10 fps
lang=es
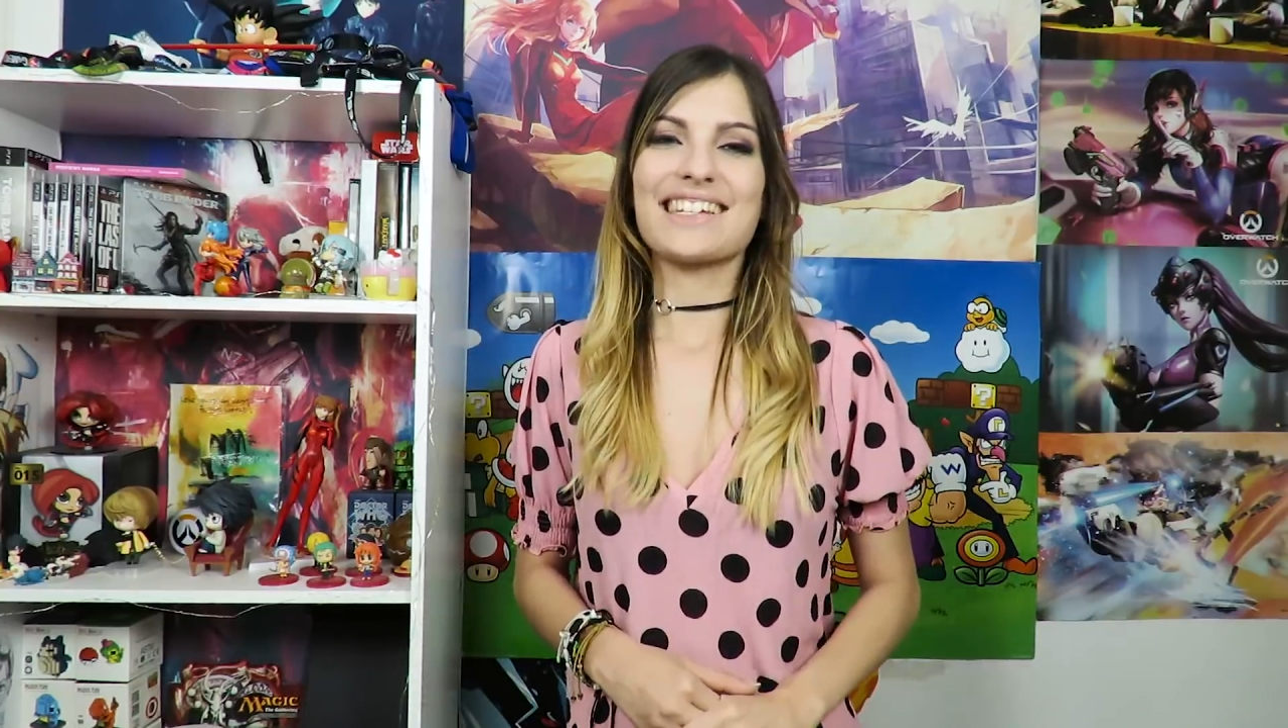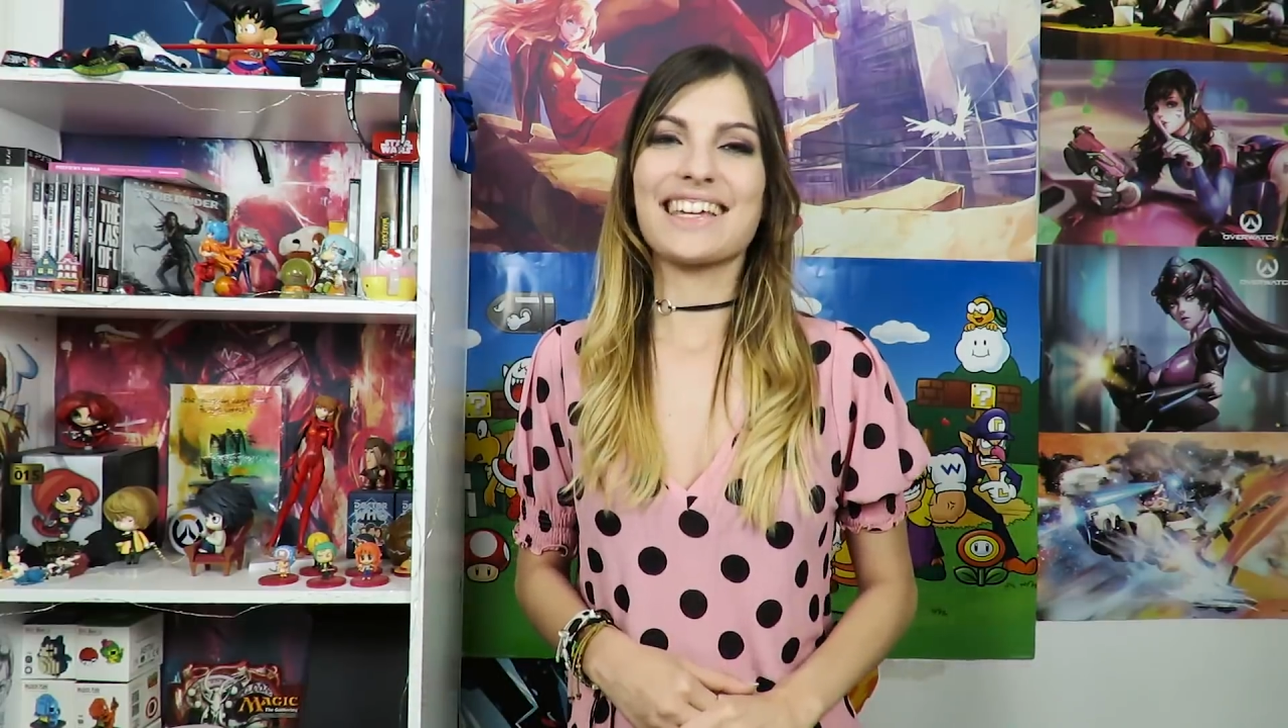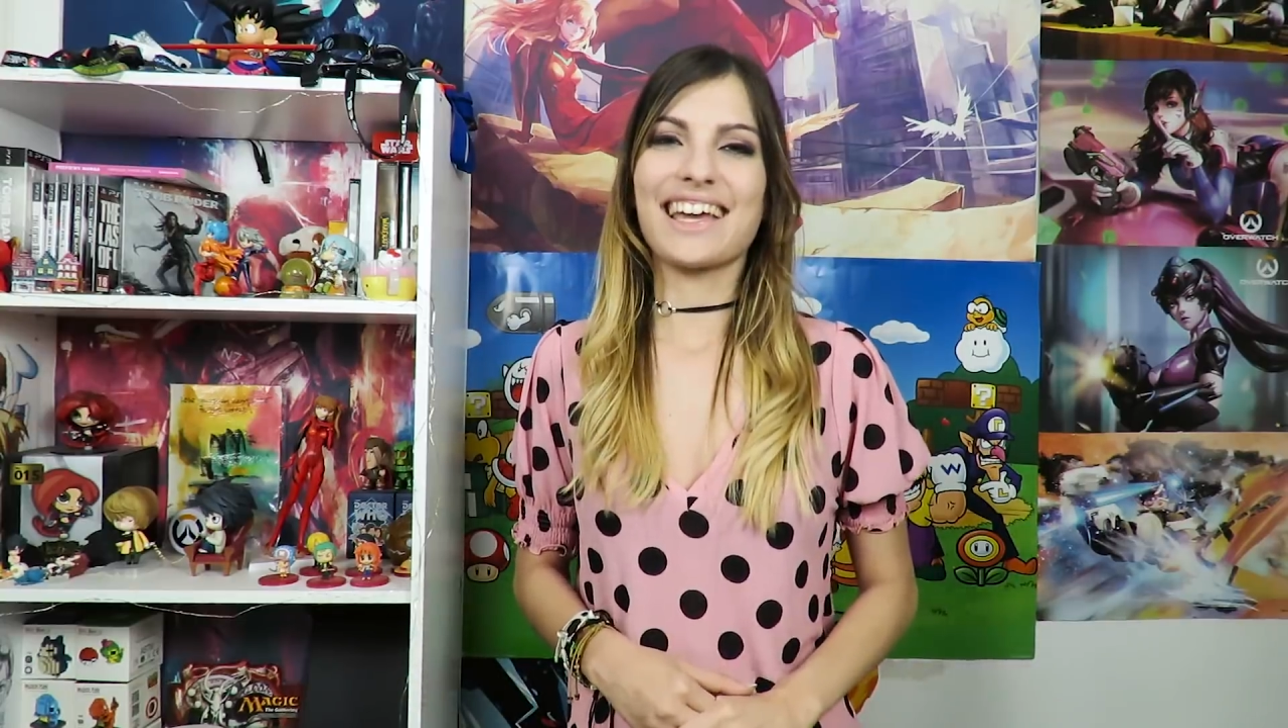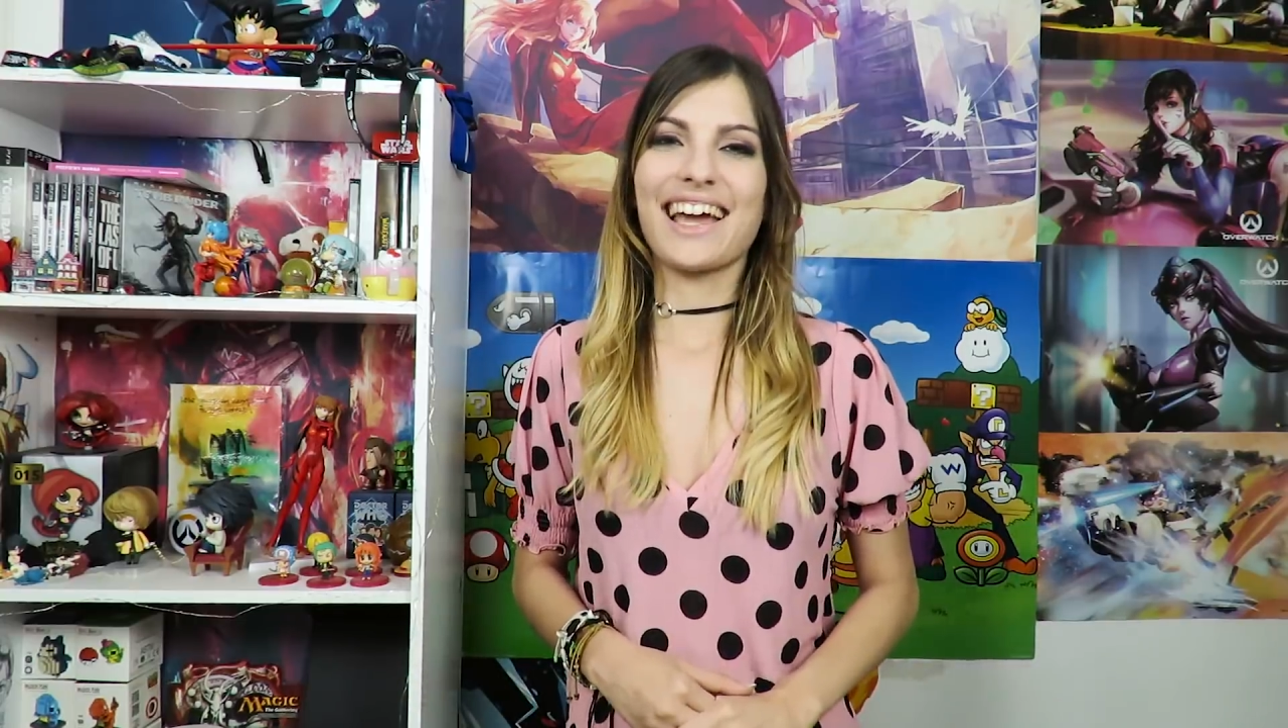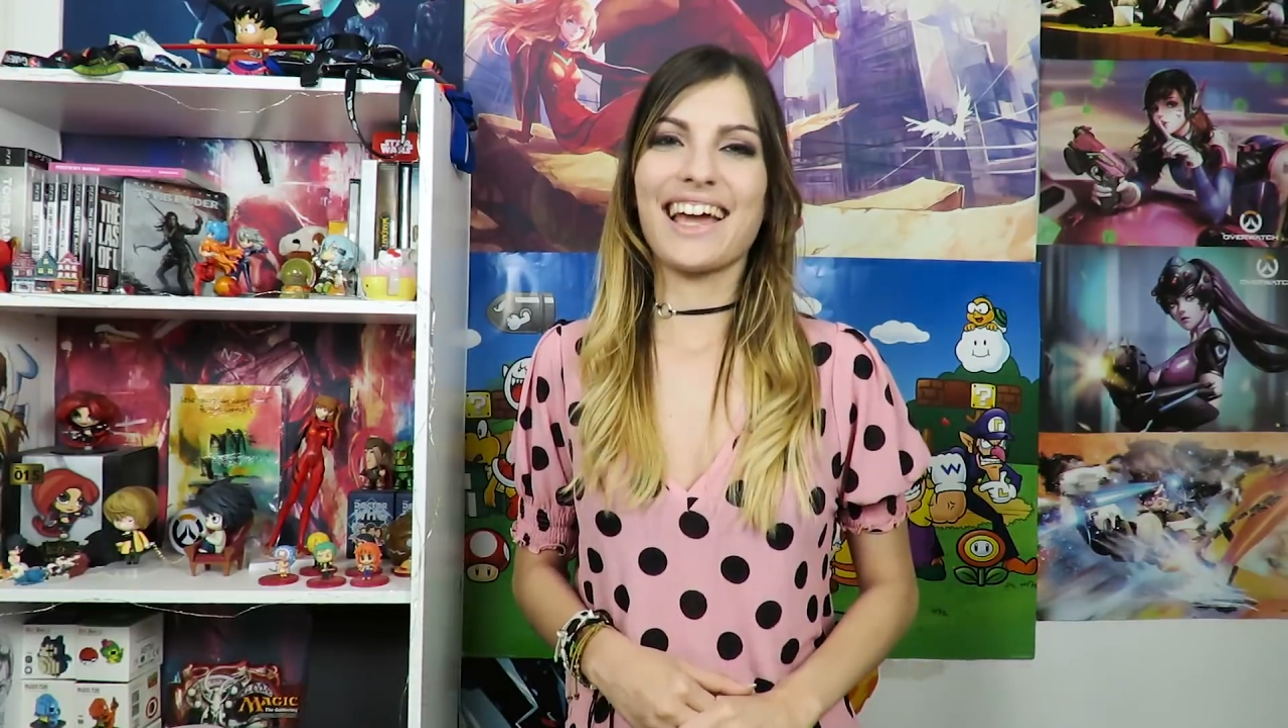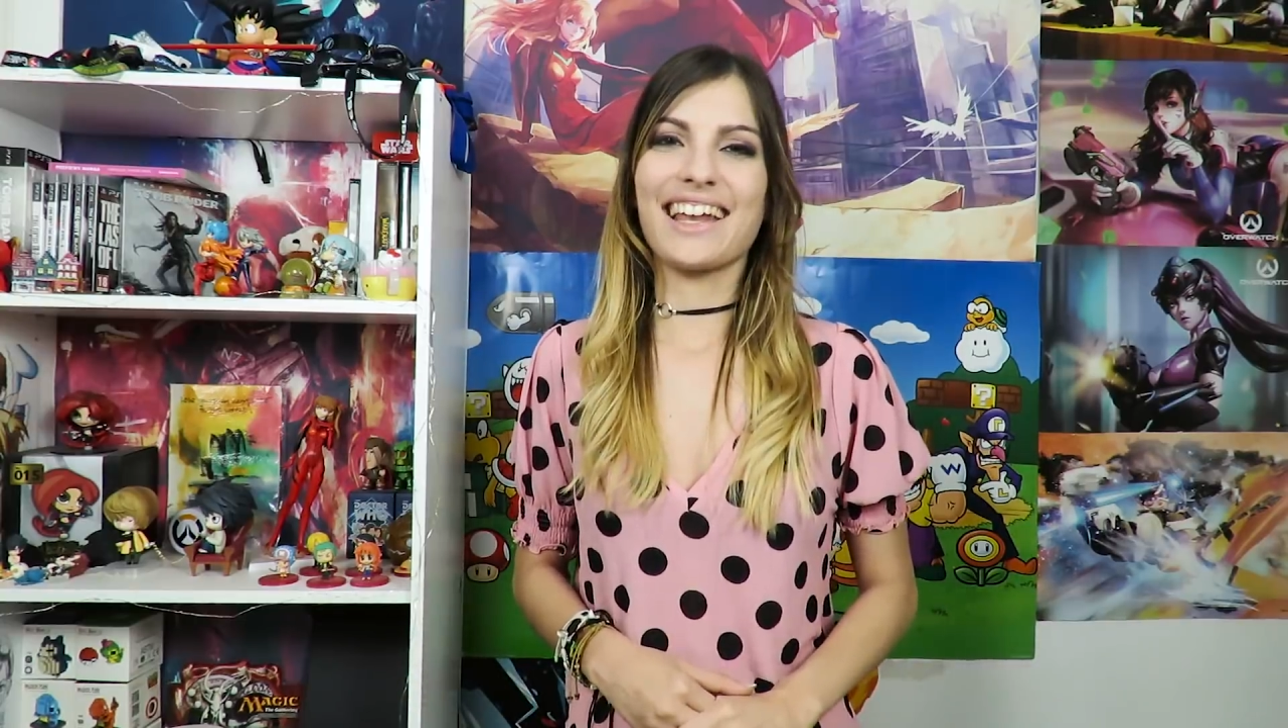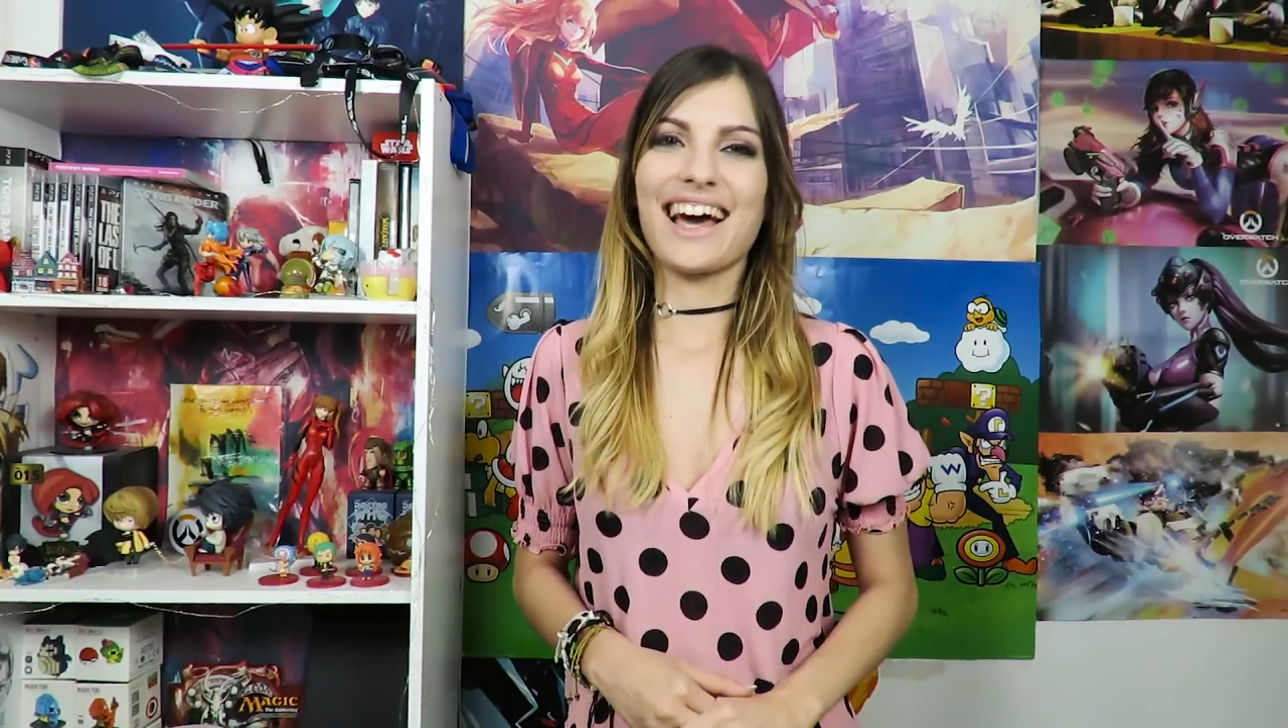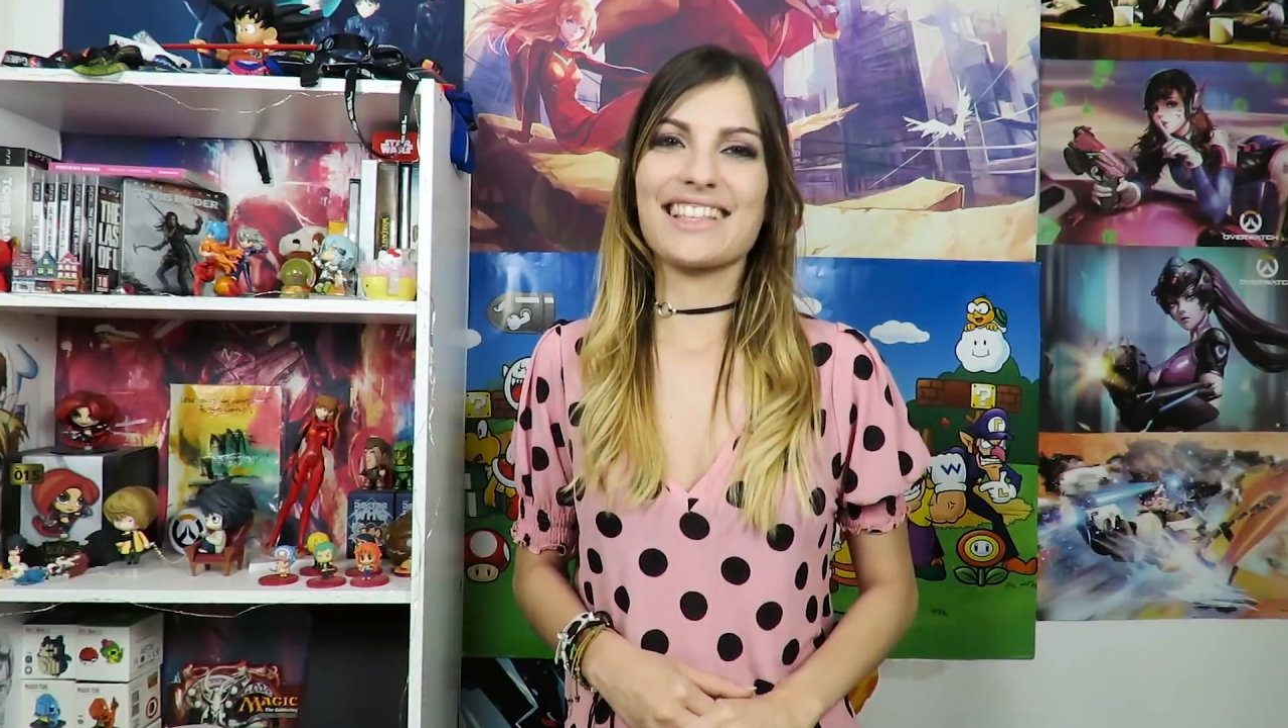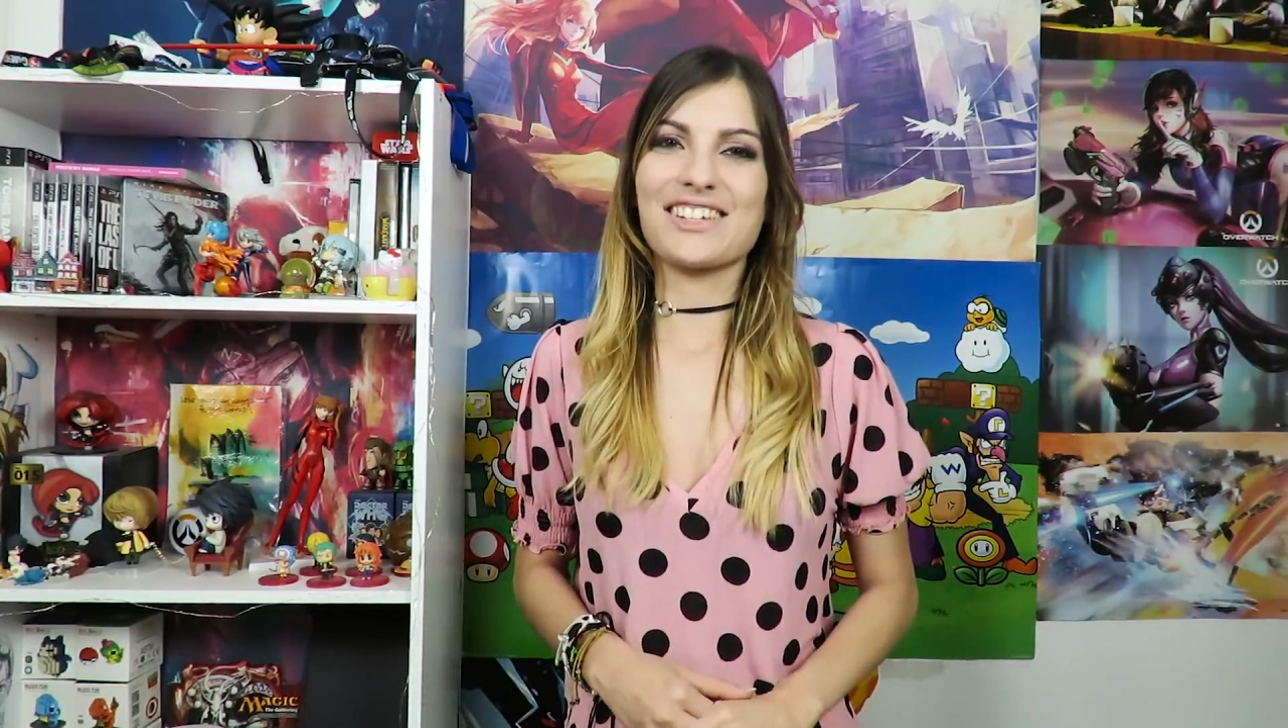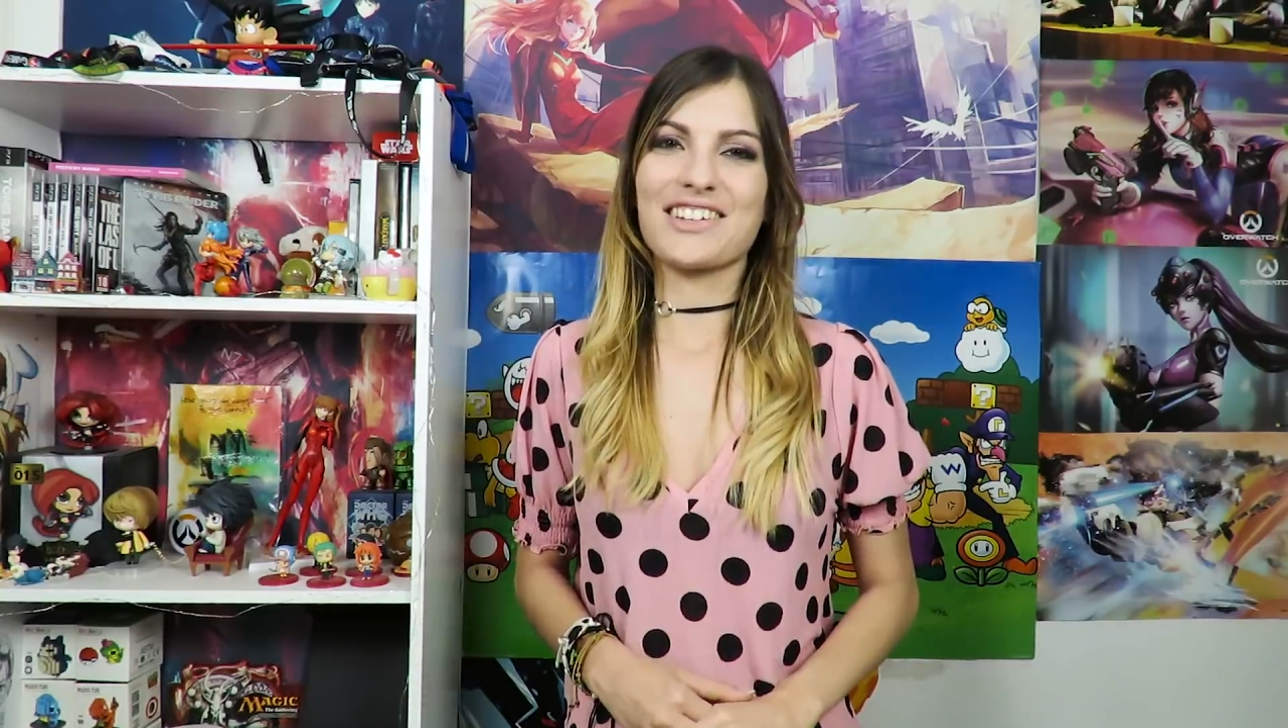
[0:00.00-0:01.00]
Así que nada,